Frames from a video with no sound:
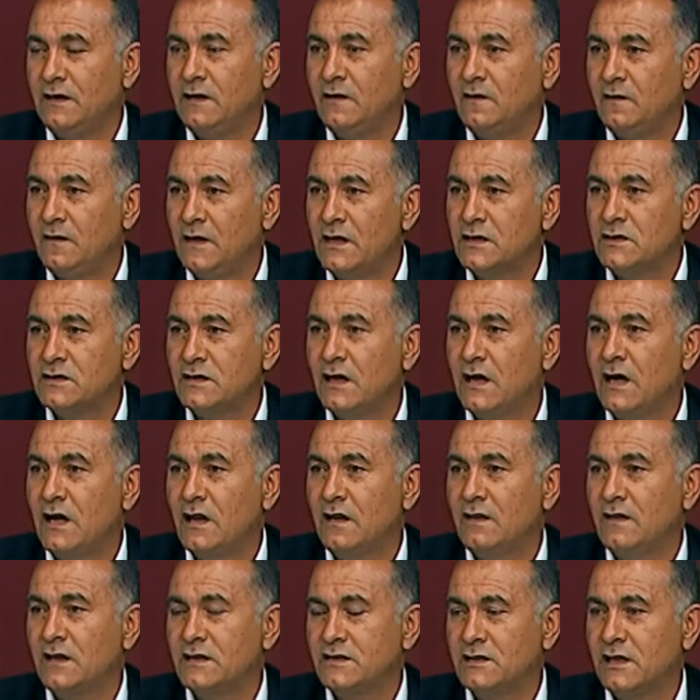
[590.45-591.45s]
İhtiyaç
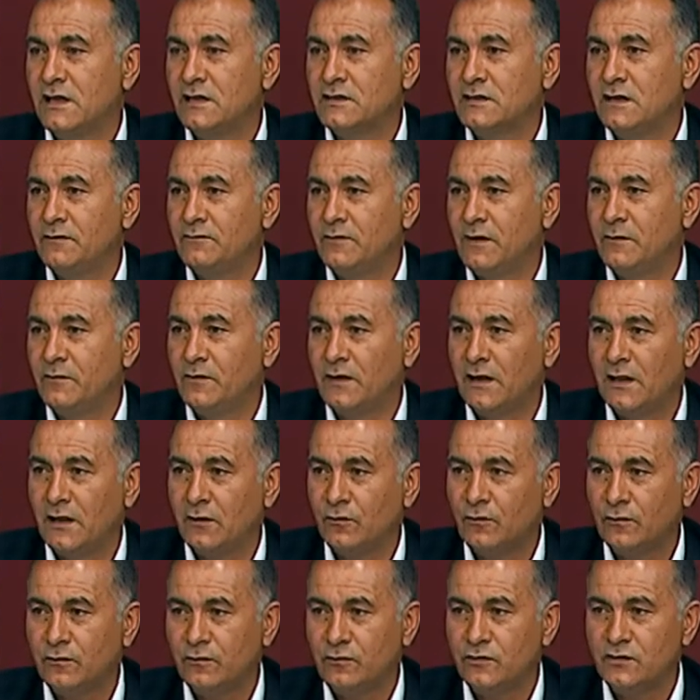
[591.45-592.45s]
anında çalışan
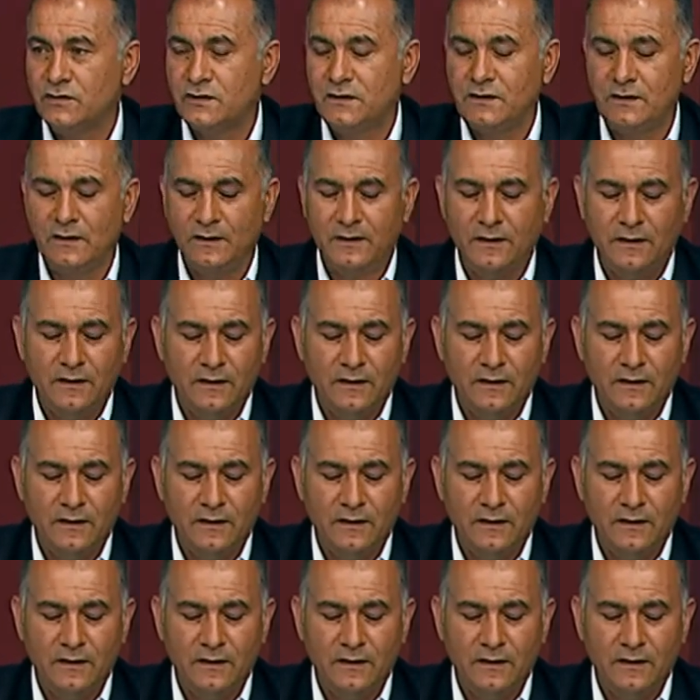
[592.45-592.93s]
fabrikalar olduğu hmm. için